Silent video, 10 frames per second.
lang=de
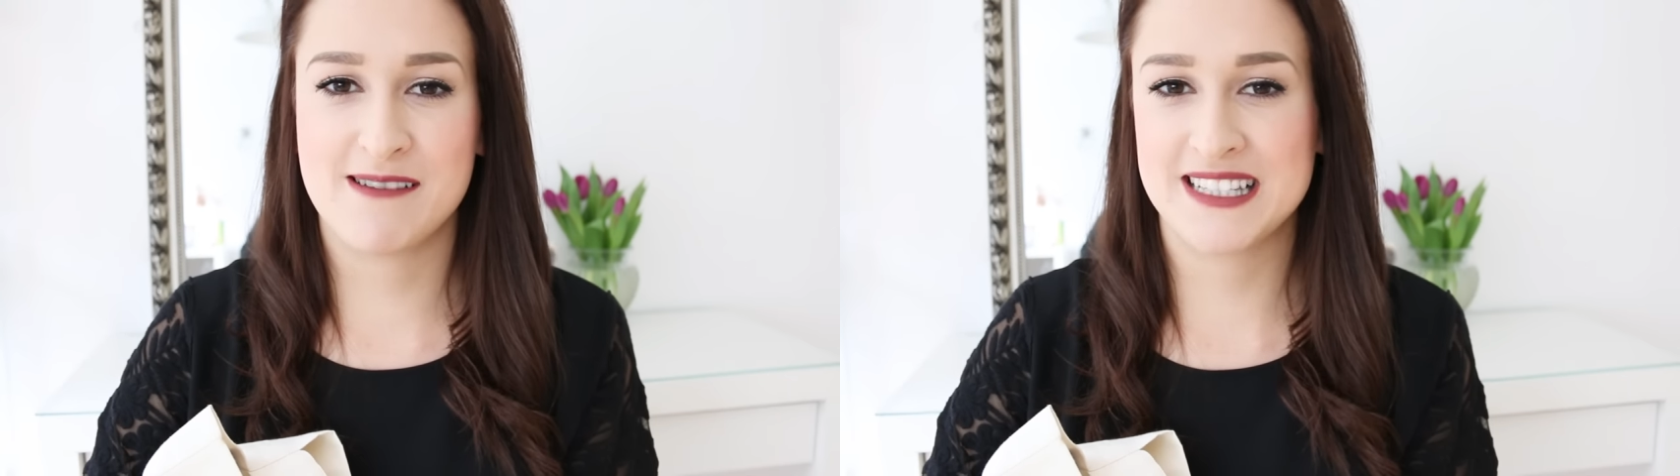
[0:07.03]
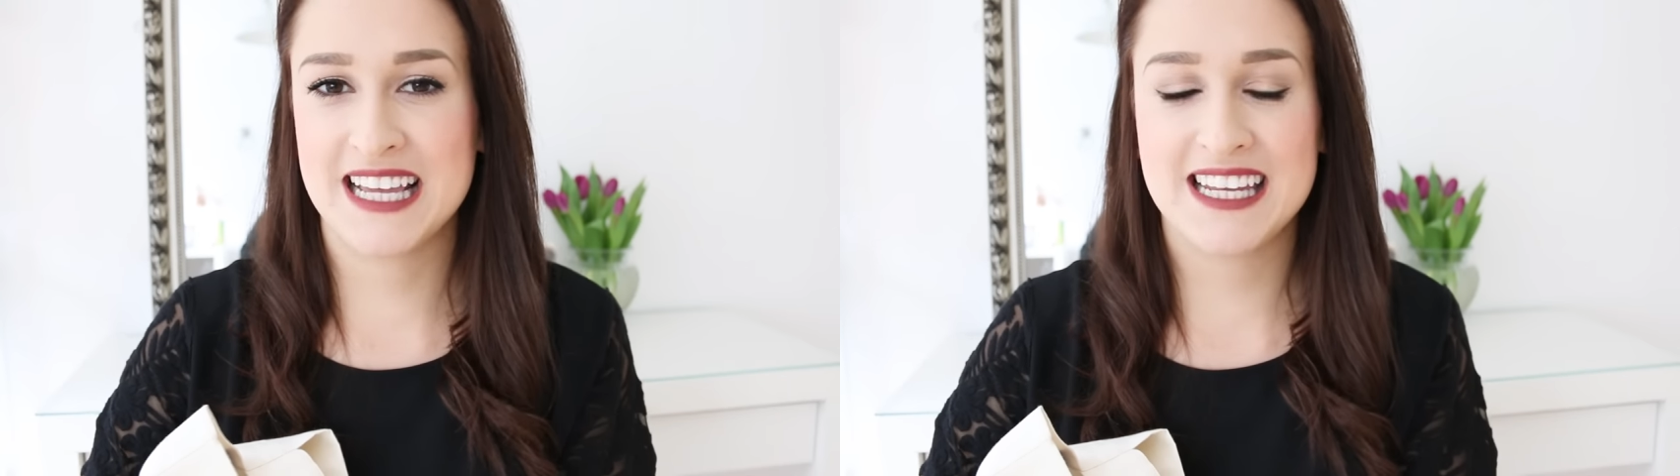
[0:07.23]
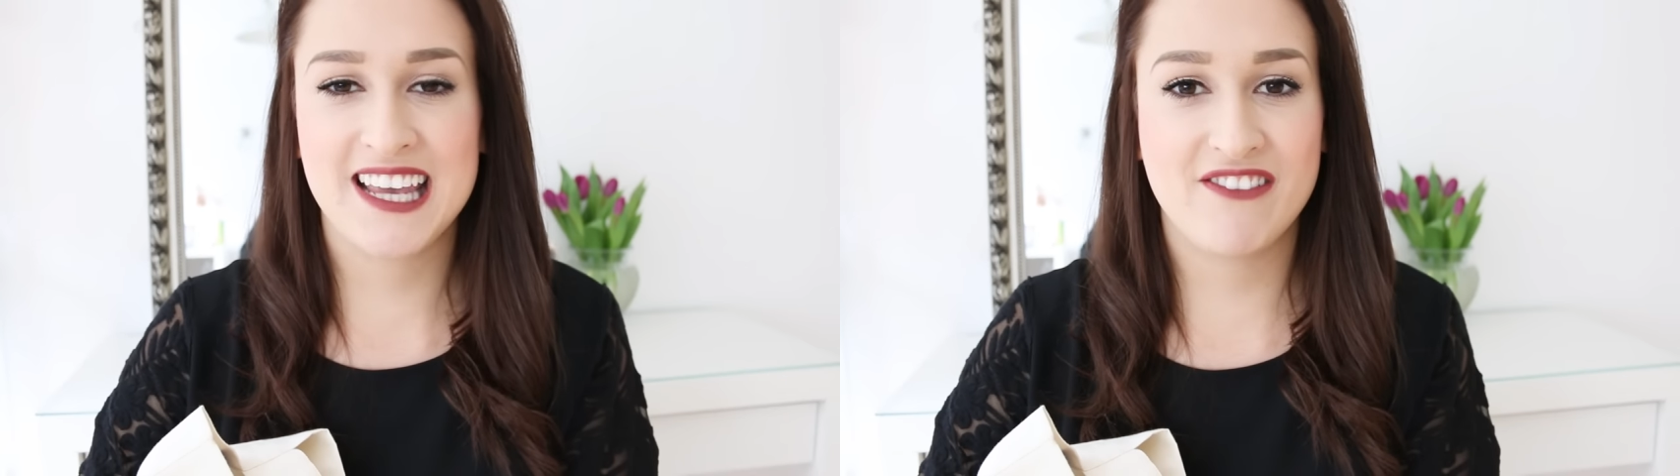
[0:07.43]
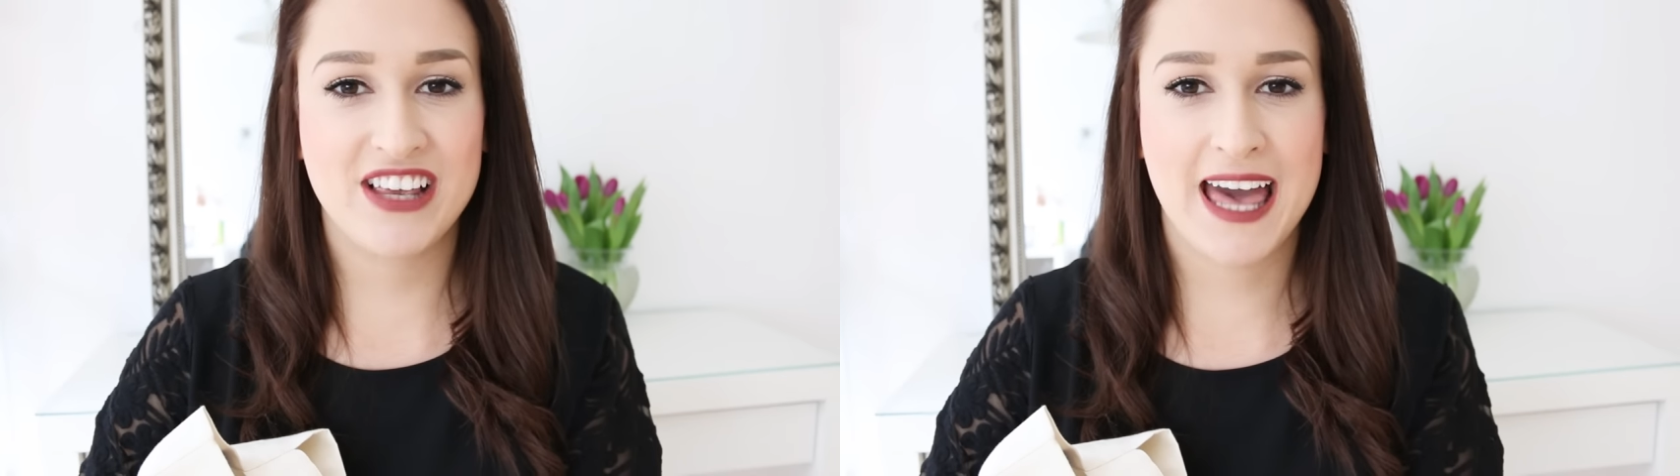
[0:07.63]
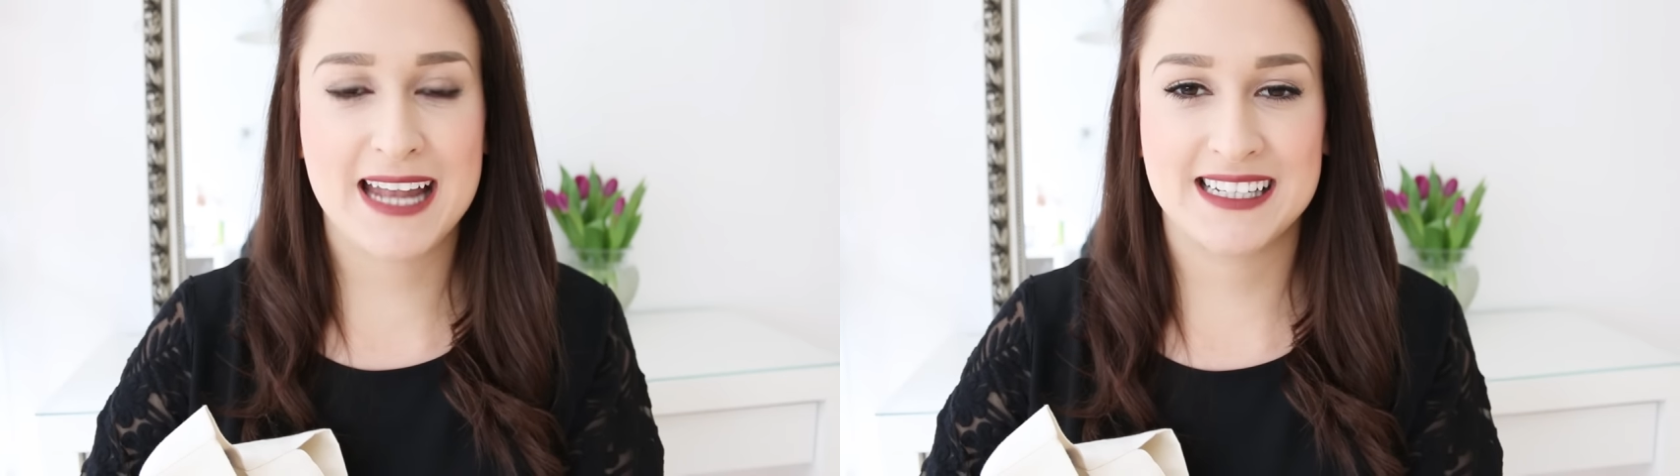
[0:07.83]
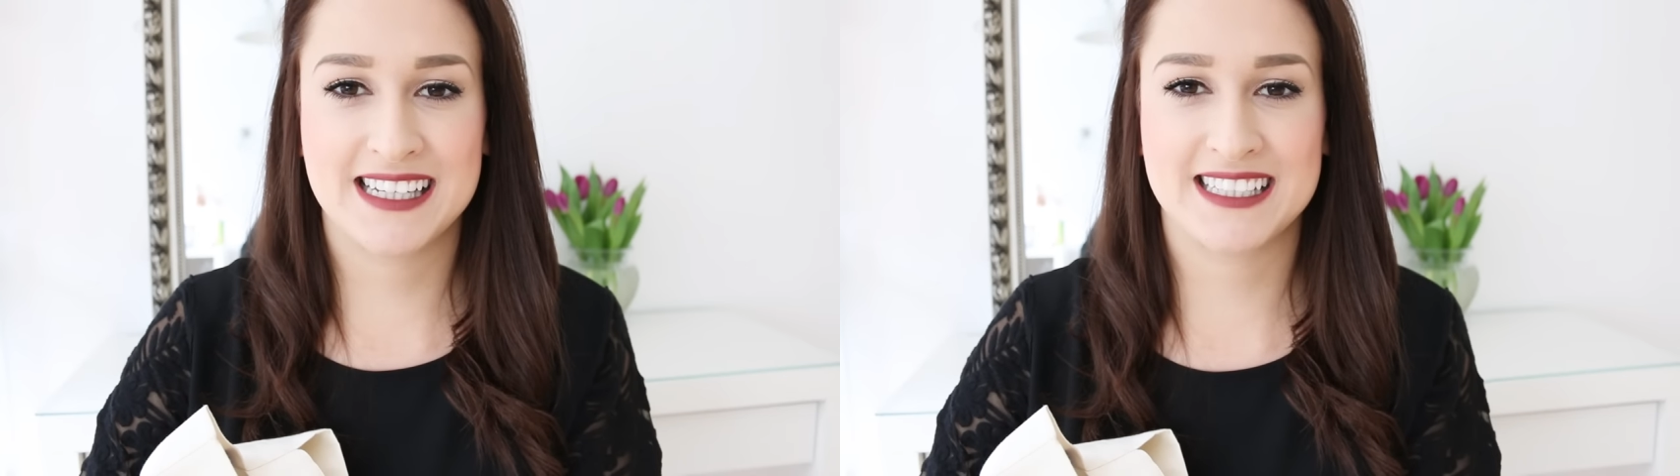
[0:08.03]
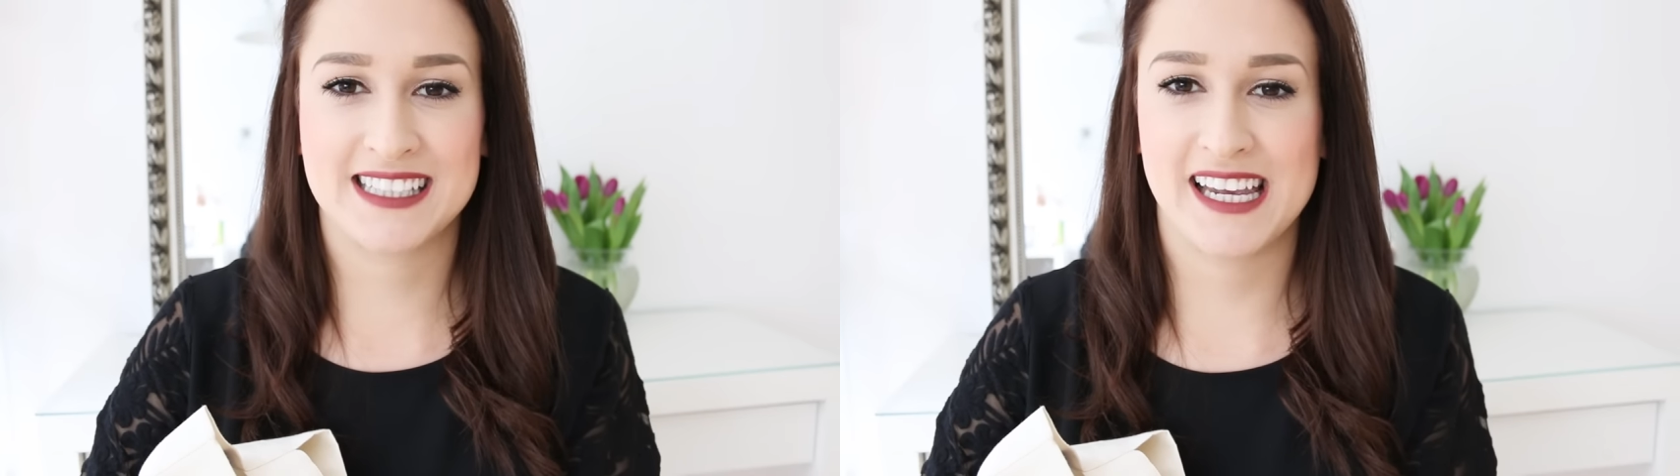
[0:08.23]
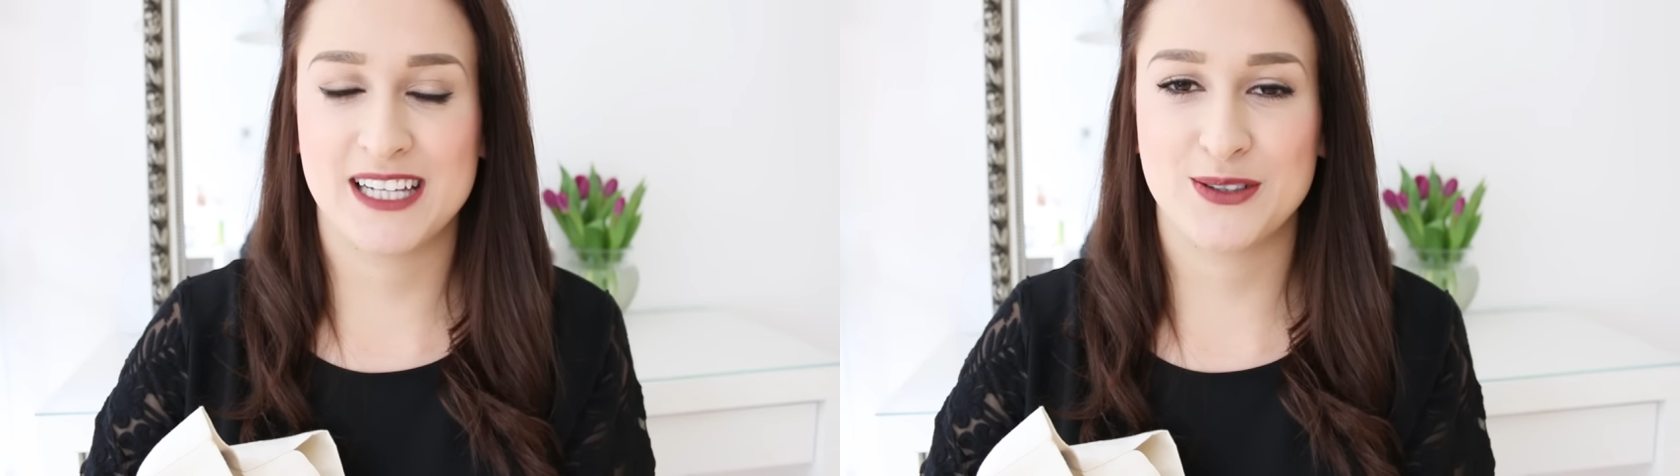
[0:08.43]
Habe ich seit Ewigkeiten nicht
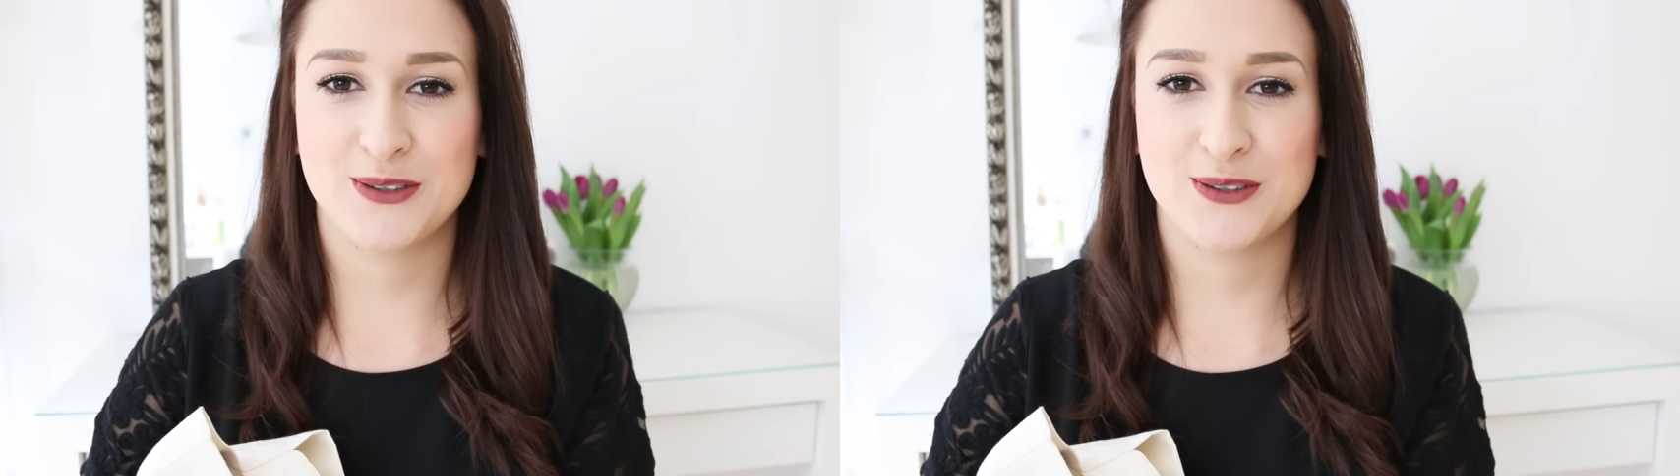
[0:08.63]
gedreht